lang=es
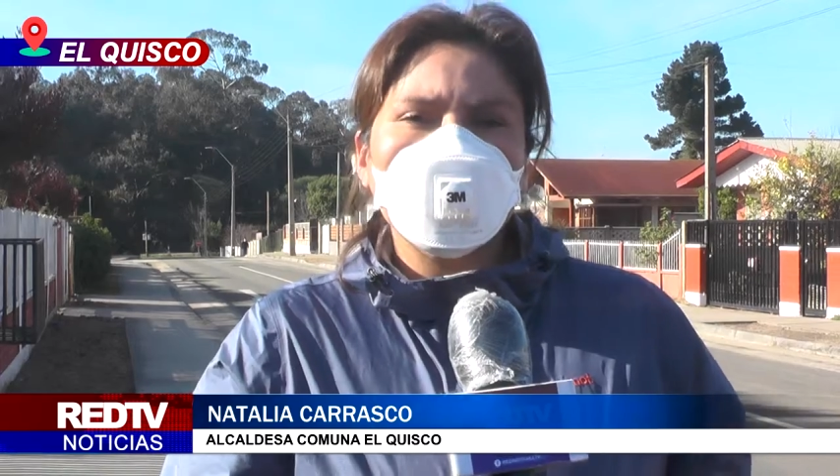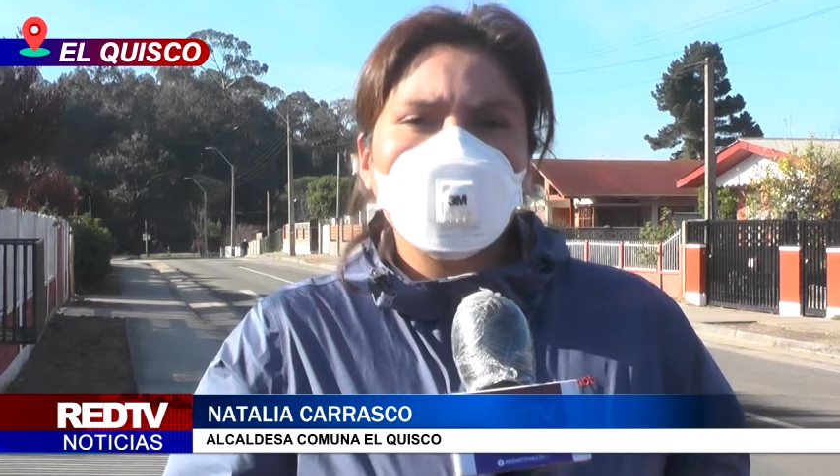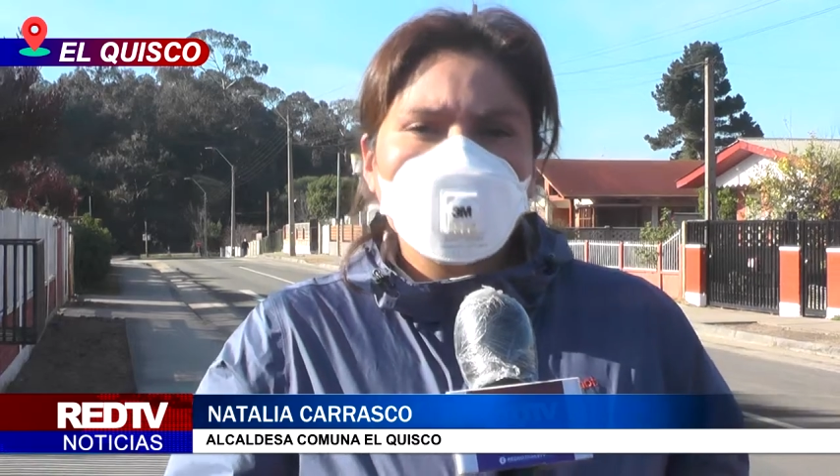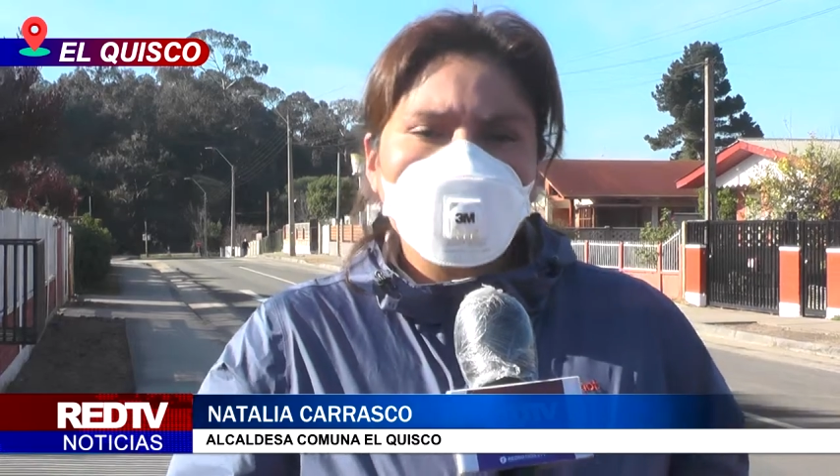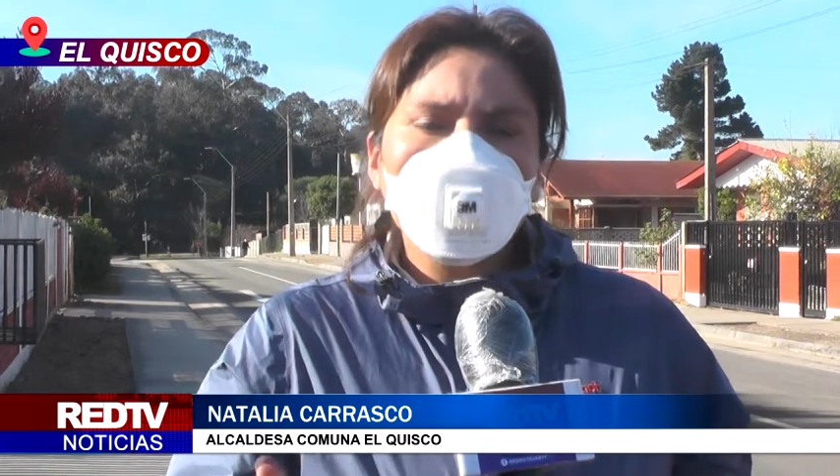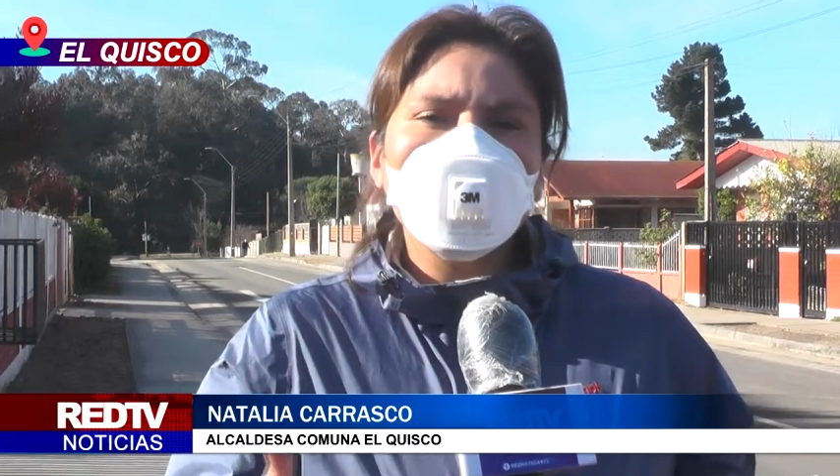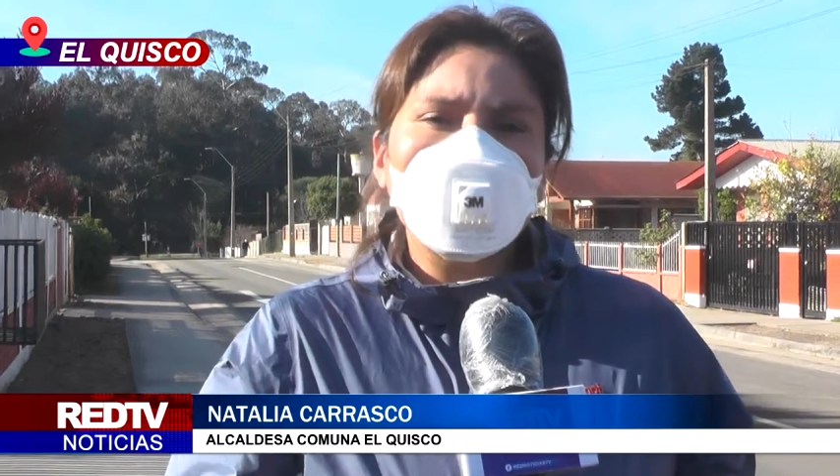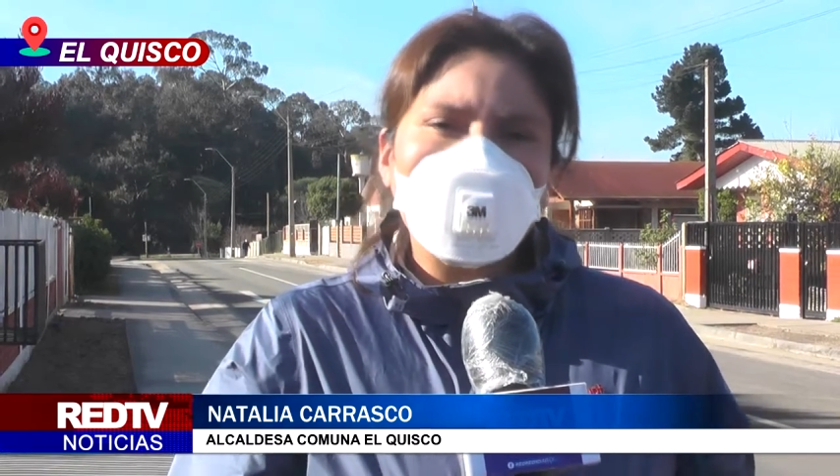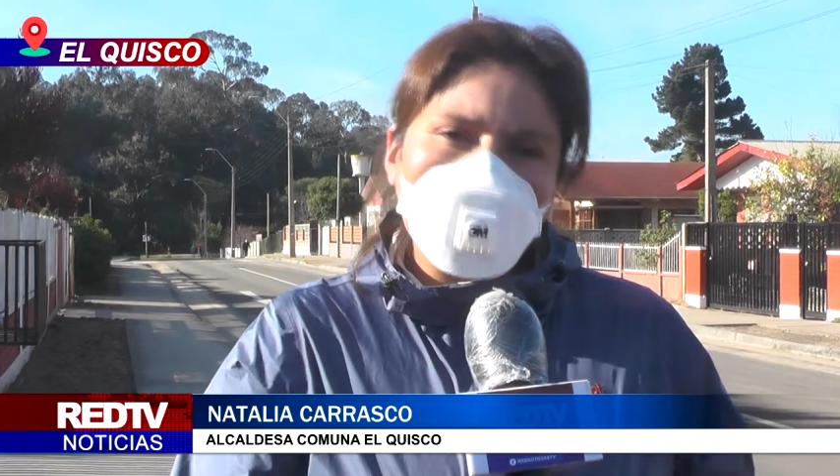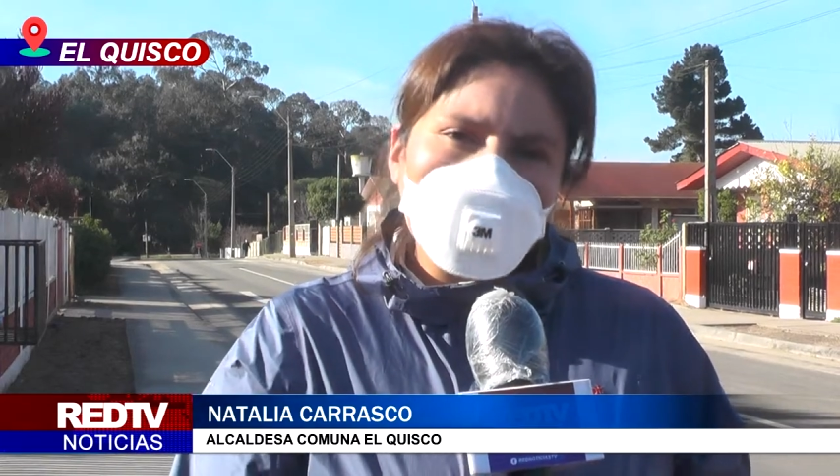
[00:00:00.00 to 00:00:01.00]
esto es solo
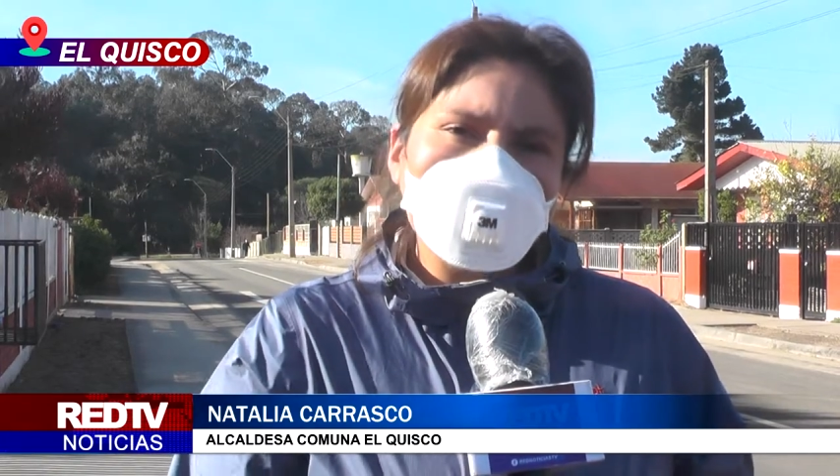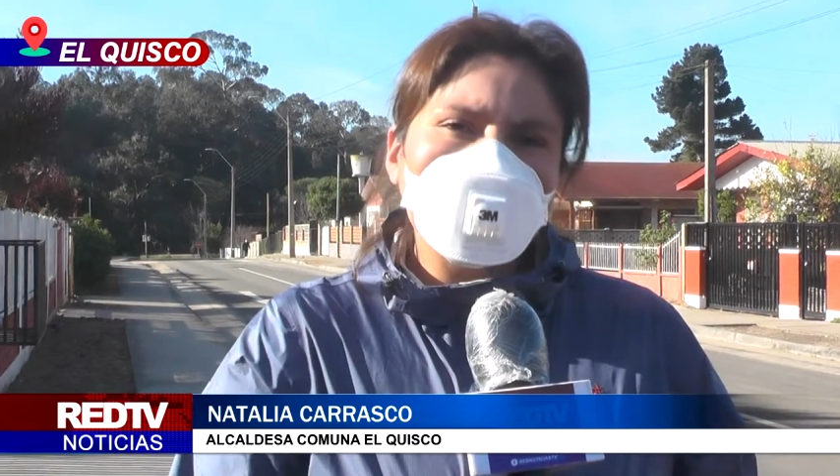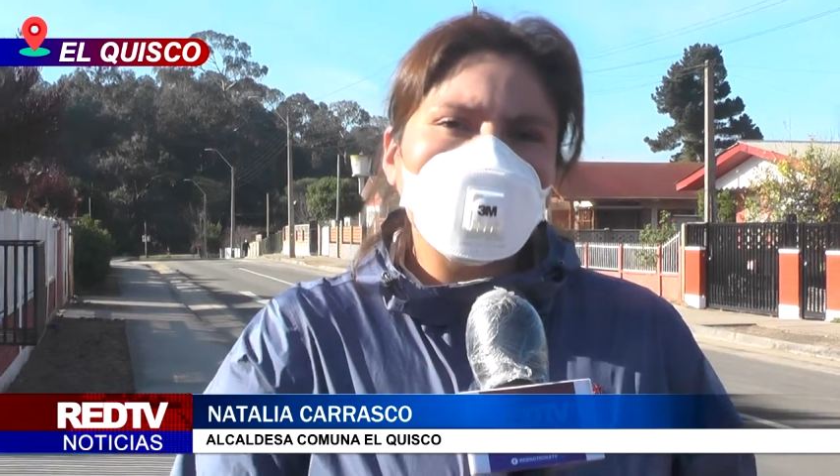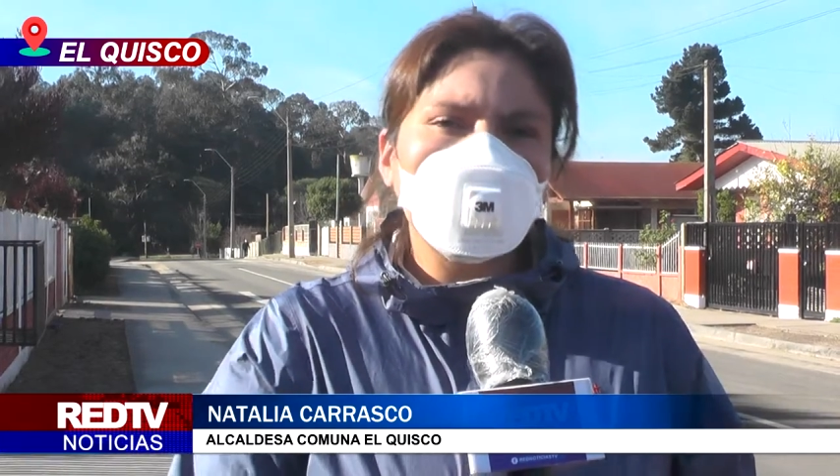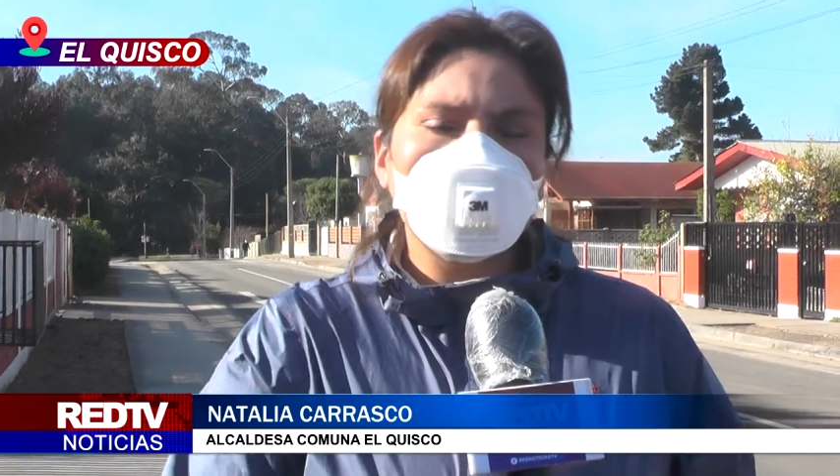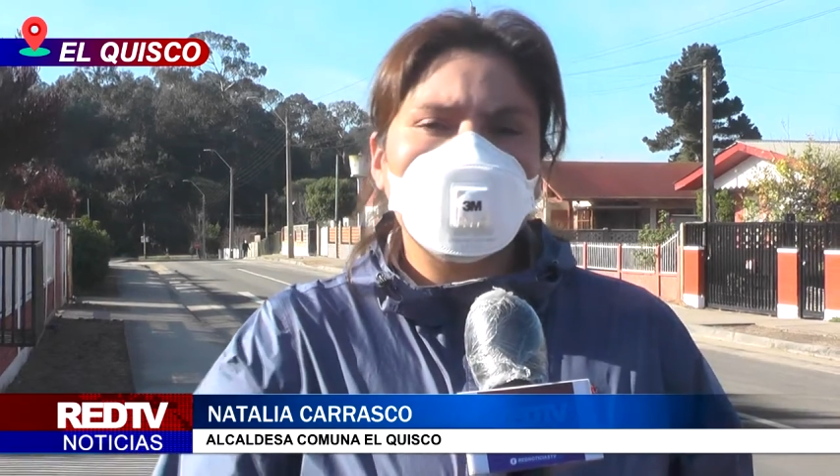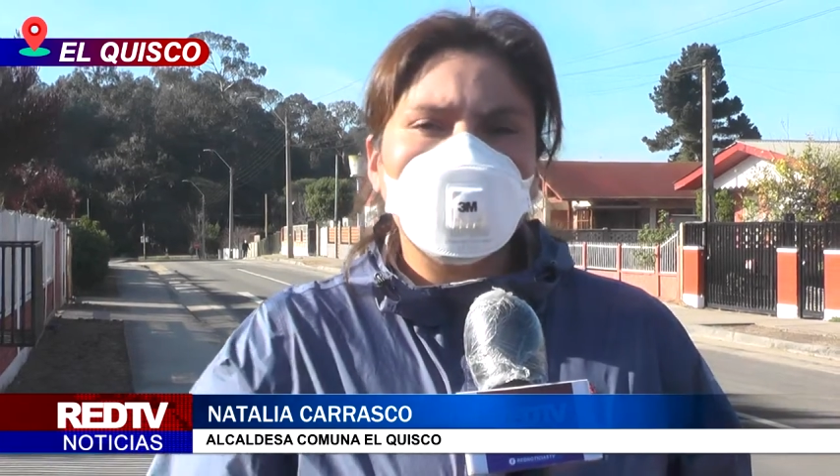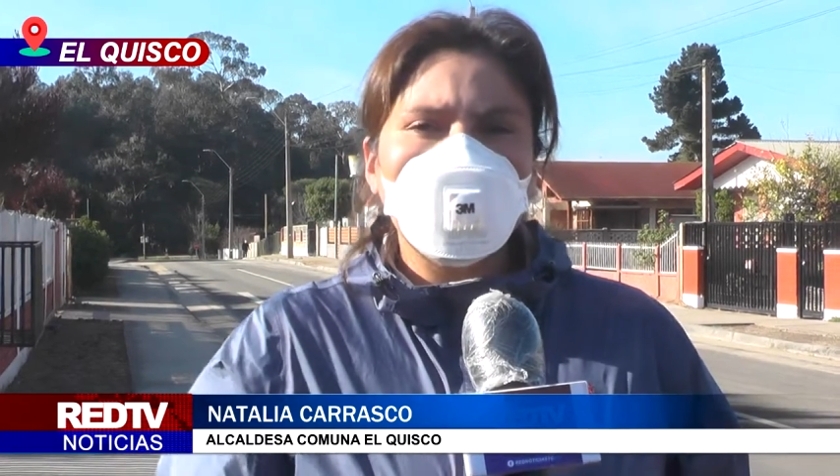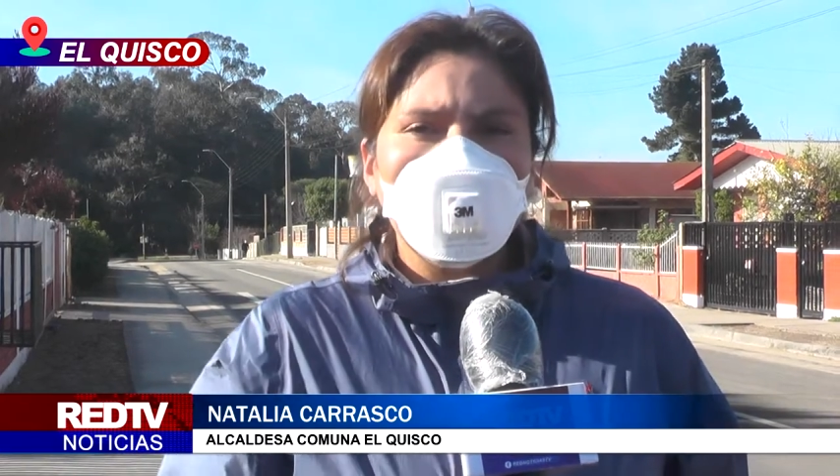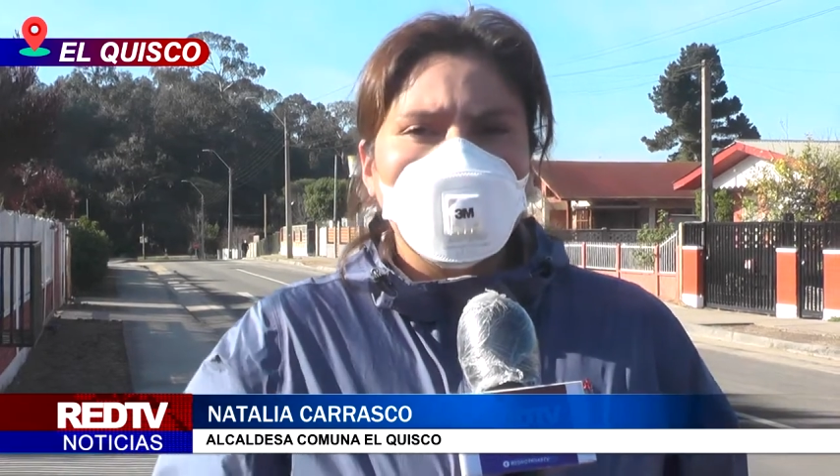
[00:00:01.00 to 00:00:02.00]
una parte de lo que
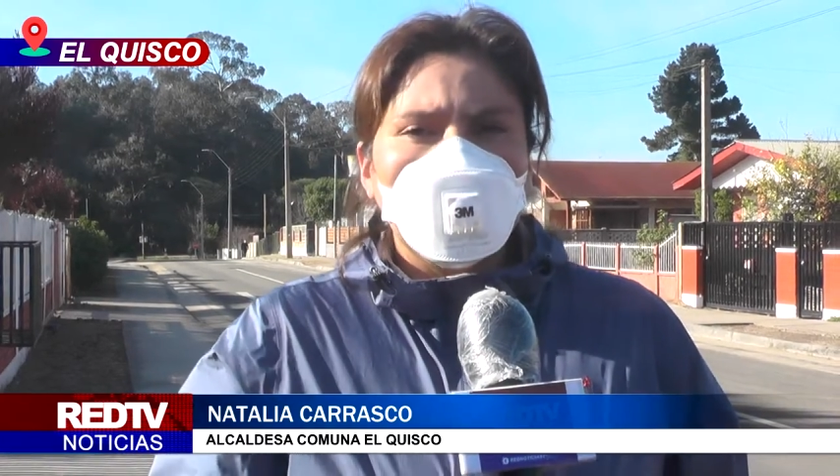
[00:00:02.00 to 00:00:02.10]
estamos